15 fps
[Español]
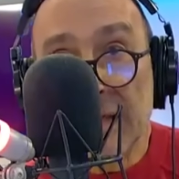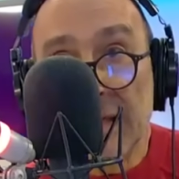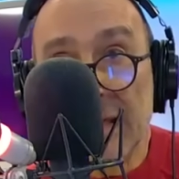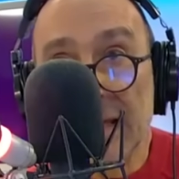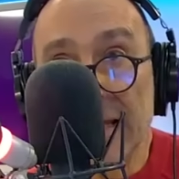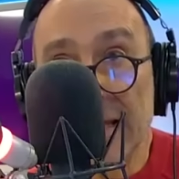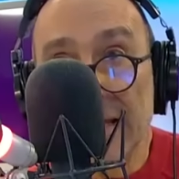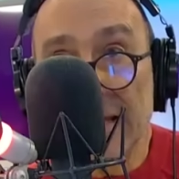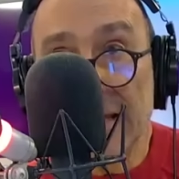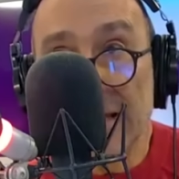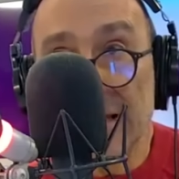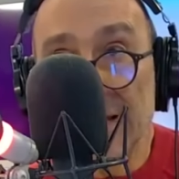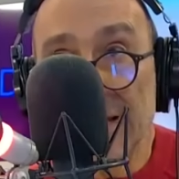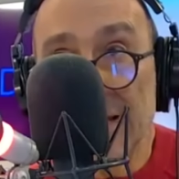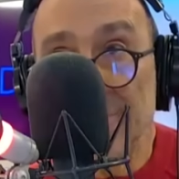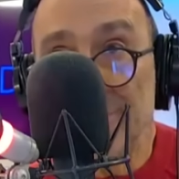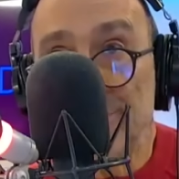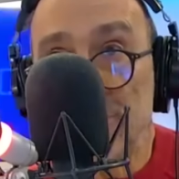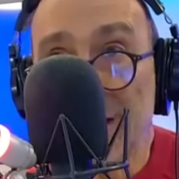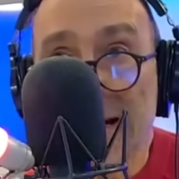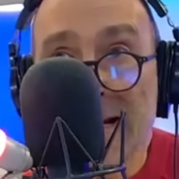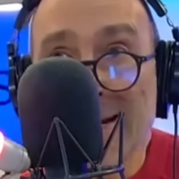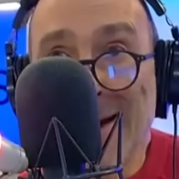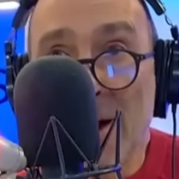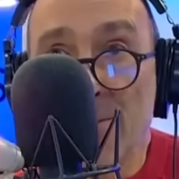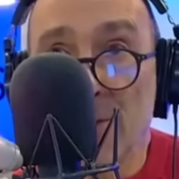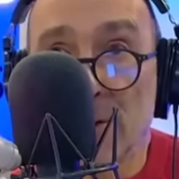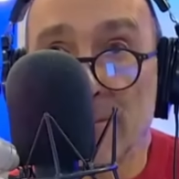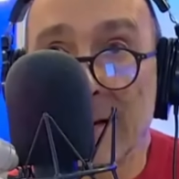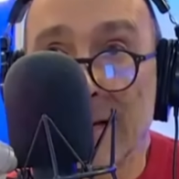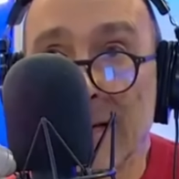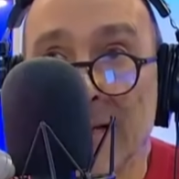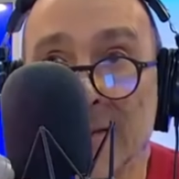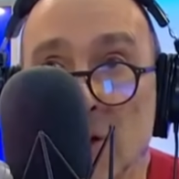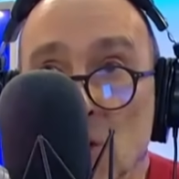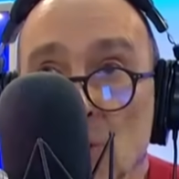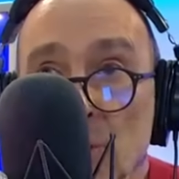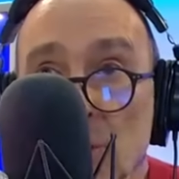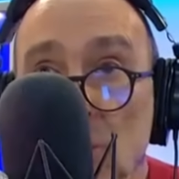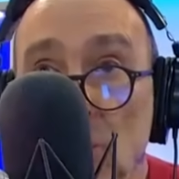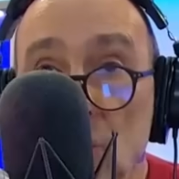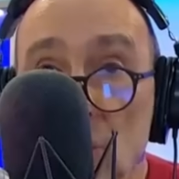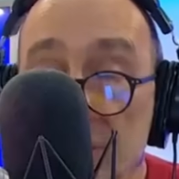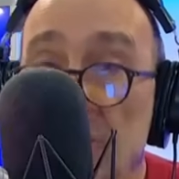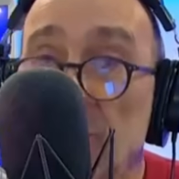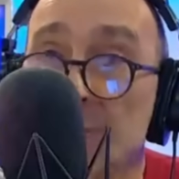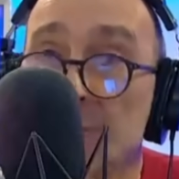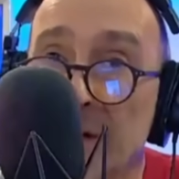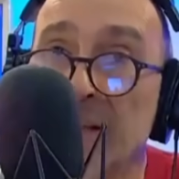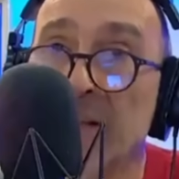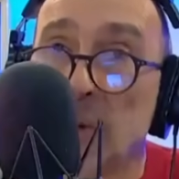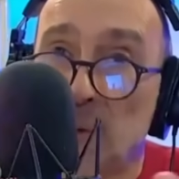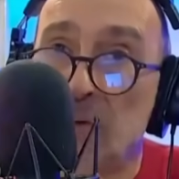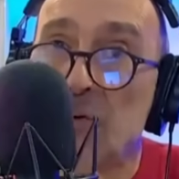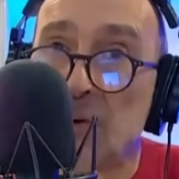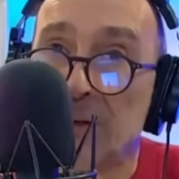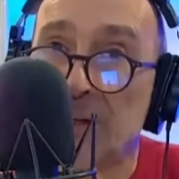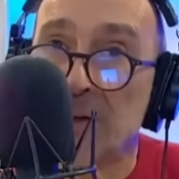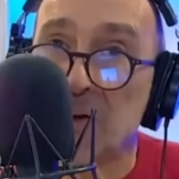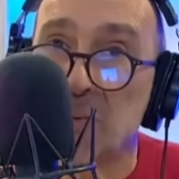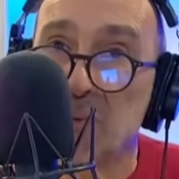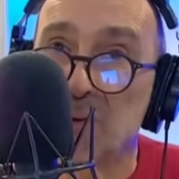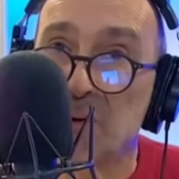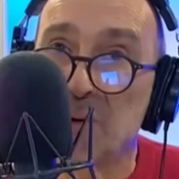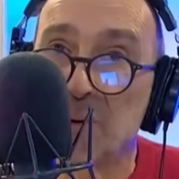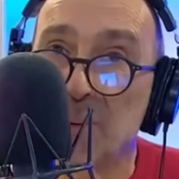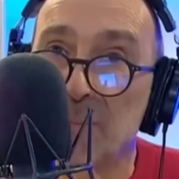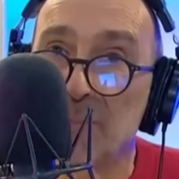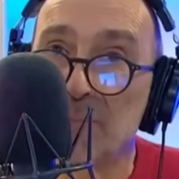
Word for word: que por anga o por mangas en algún minuto se iba a cruzar de nuevo con él como,